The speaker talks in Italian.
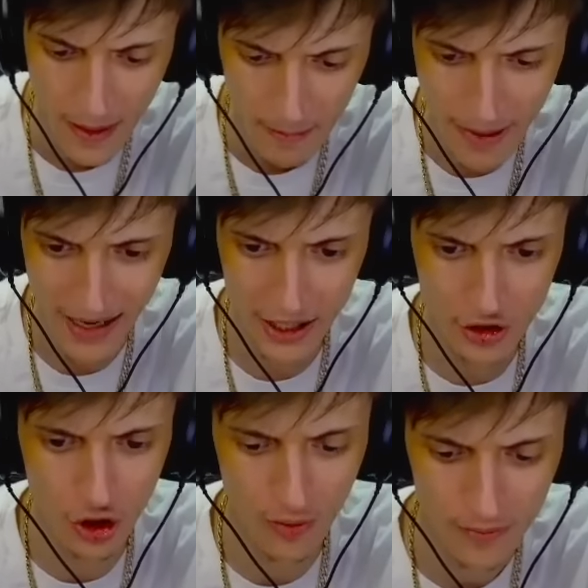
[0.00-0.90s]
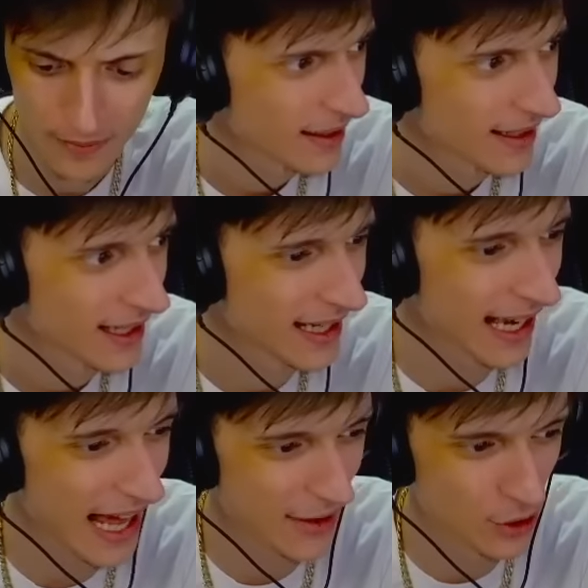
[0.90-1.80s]
Bunny Joe,
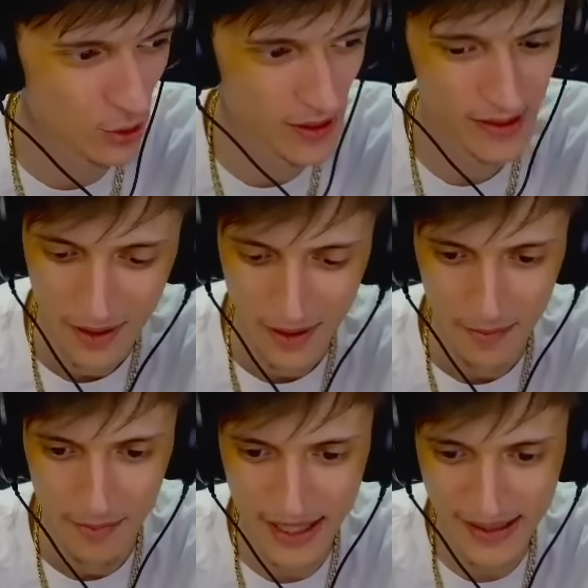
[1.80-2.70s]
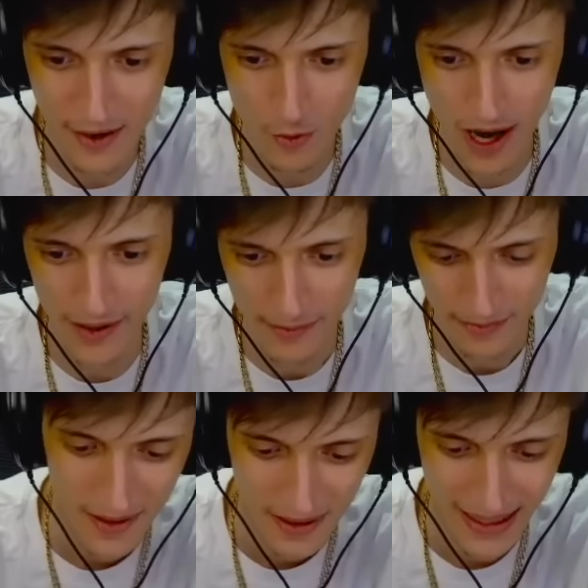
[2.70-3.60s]
Gladius, Mr. One,
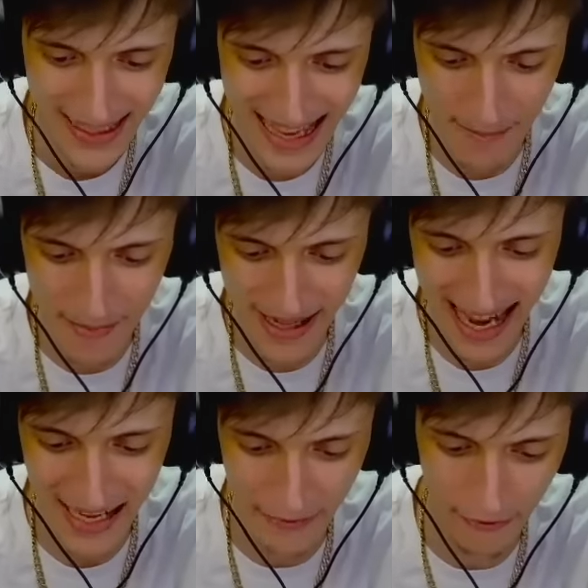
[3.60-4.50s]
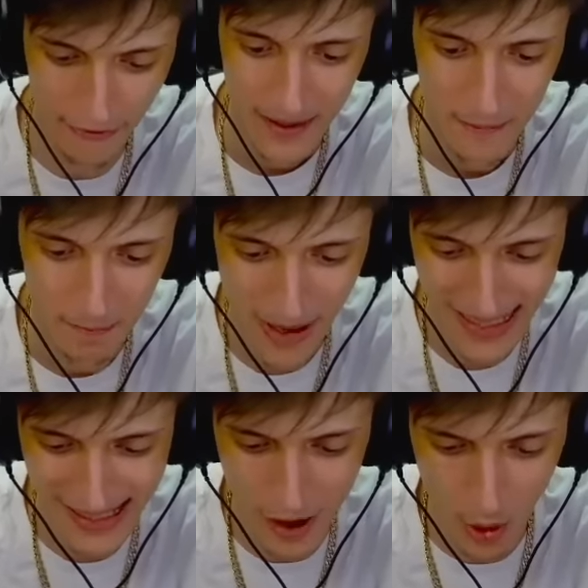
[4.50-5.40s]
Gamma Knife,
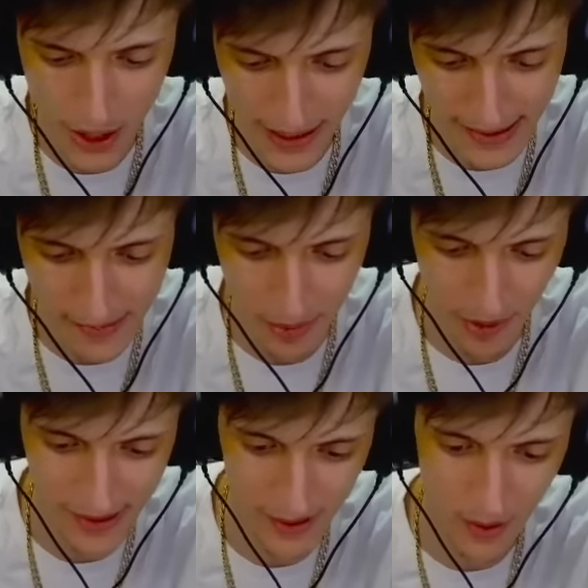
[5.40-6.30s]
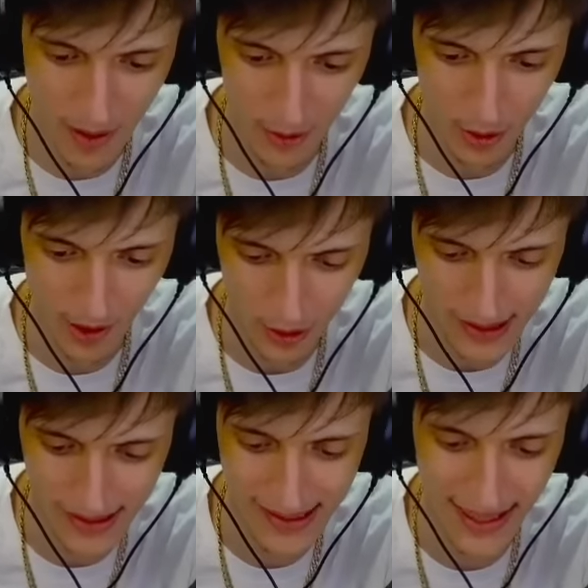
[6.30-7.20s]
Basil Hawkins, pure questo qua mi ho trovato
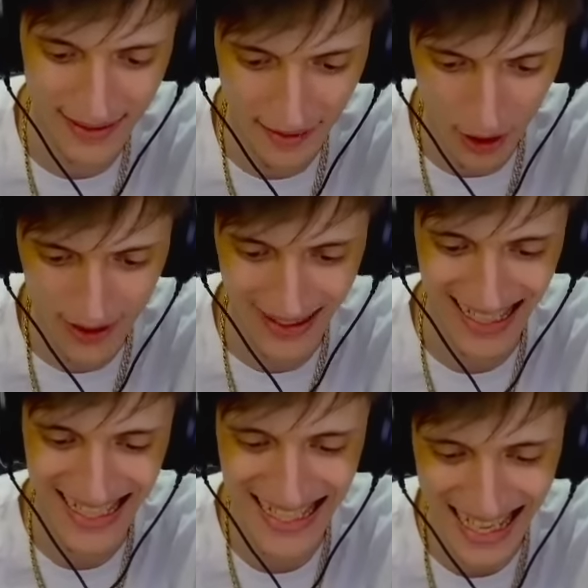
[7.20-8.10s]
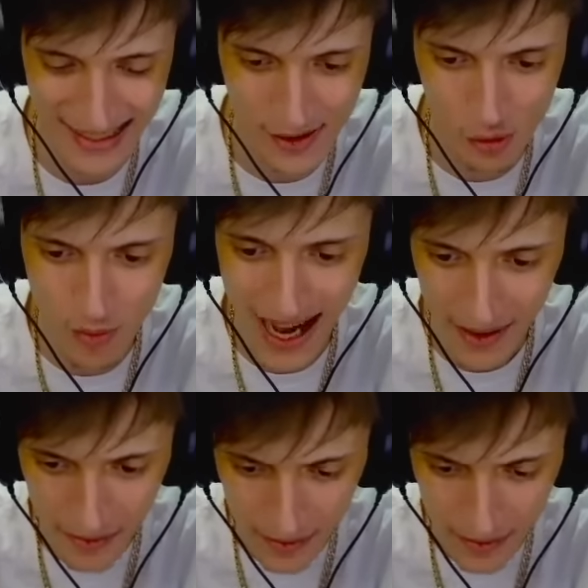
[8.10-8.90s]
60 volte, Inazuma,